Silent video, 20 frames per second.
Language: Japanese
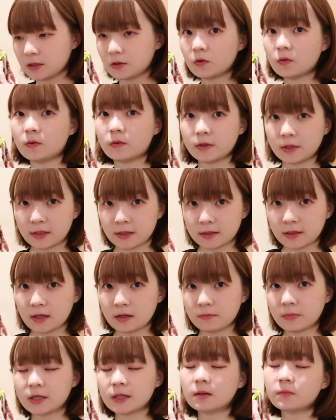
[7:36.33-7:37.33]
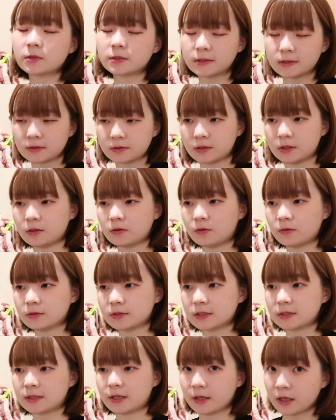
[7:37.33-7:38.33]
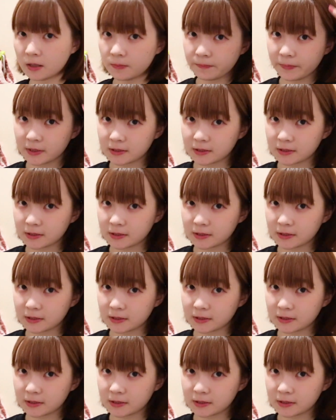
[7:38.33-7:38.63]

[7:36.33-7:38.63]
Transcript: 色を入れてまあでもすぐ色落ちして金